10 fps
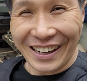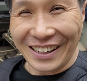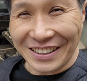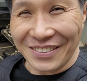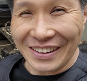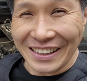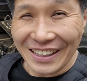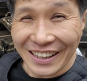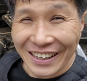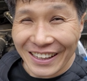할 때마다
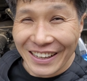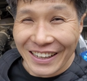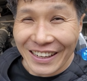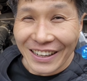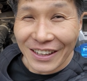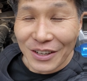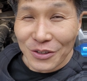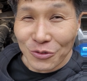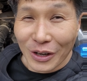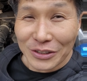
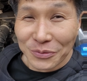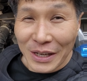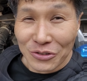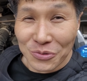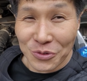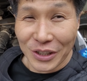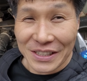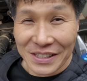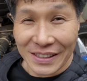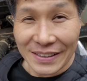누가 좀 해줬으면
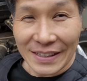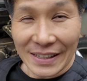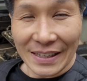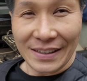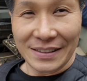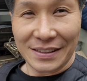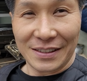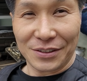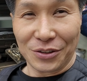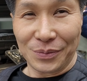좋겠어.
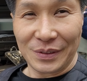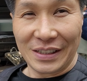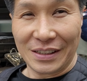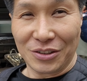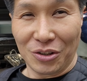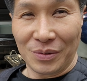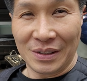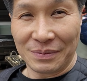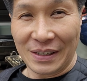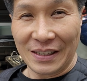저걸 좀 이래 좀
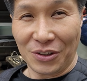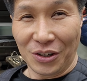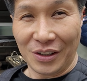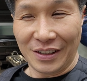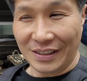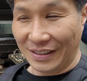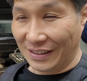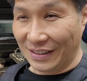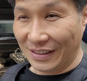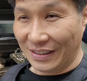뭐래도
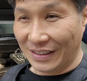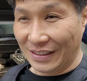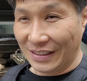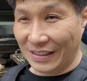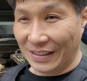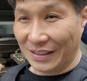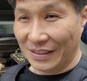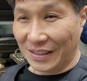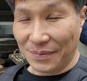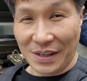어?
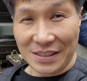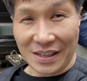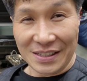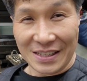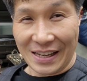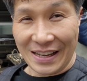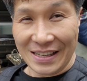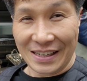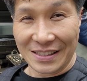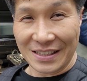장비가 있어가
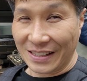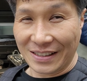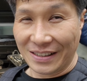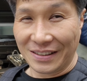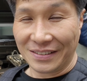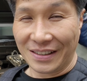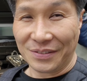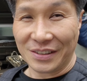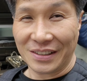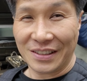싹 이래 싹
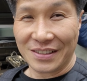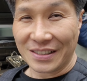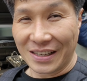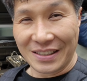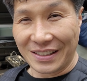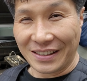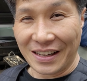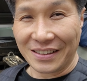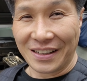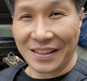하면 싹
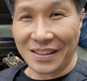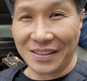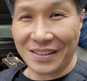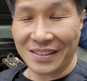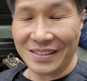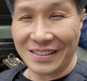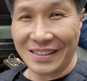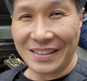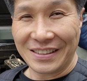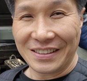이렇게 끄다야 되는 그런
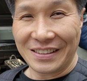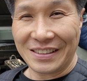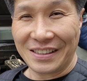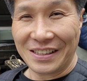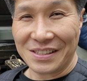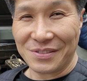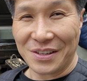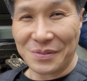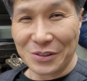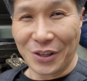그런 게 있으면
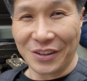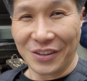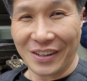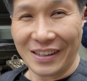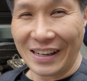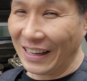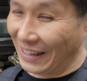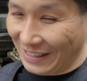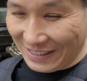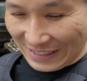얼마나 좋겠노
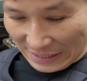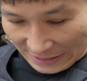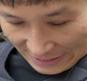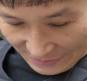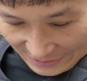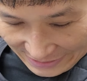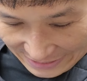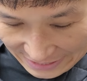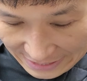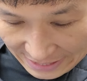아참
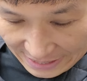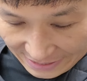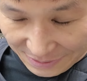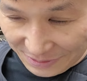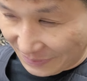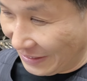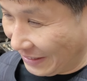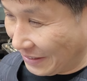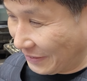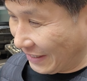진짜 어렵습니다
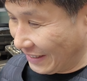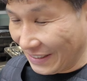예, 어려워